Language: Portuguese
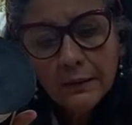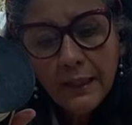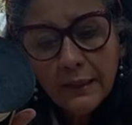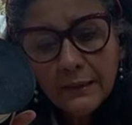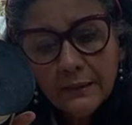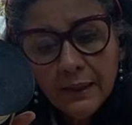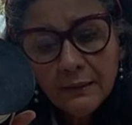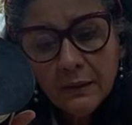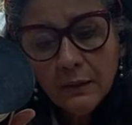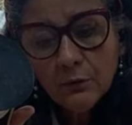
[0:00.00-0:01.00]
que aqui tá
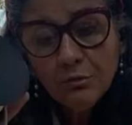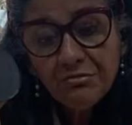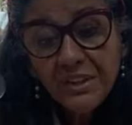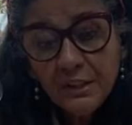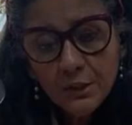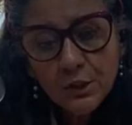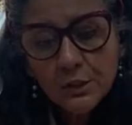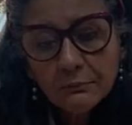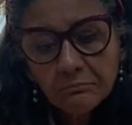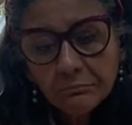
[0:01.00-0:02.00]
dando
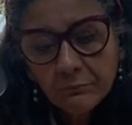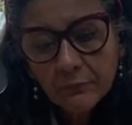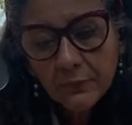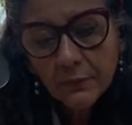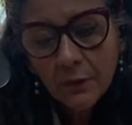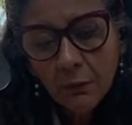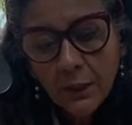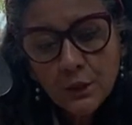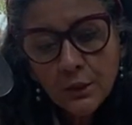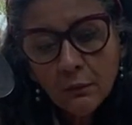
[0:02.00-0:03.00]
20. Então,
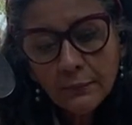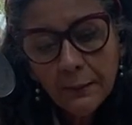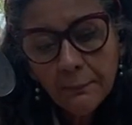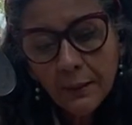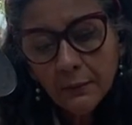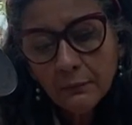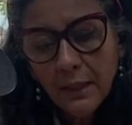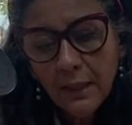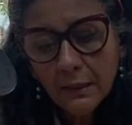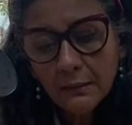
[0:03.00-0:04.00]
acho que é o tamanho
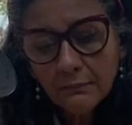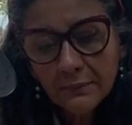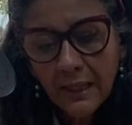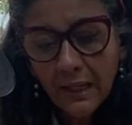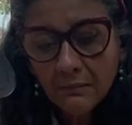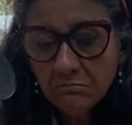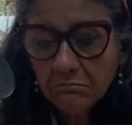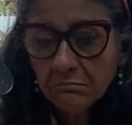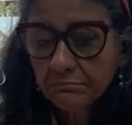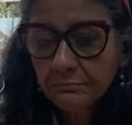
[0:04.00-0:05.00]
dele, tá?
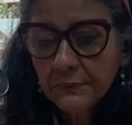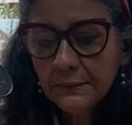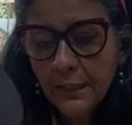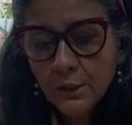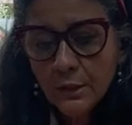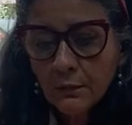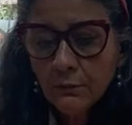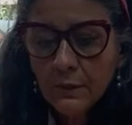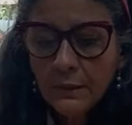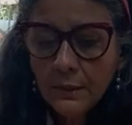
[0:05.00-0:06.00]
Tá escrito
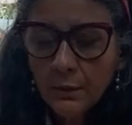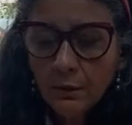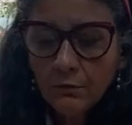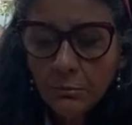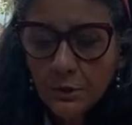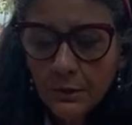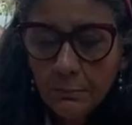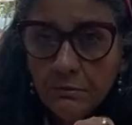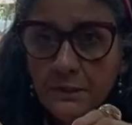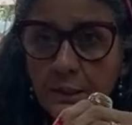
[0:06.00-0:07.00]
aqui, ó. Vou mostrar
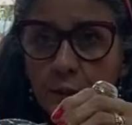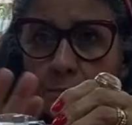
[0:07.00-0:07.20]
para vocês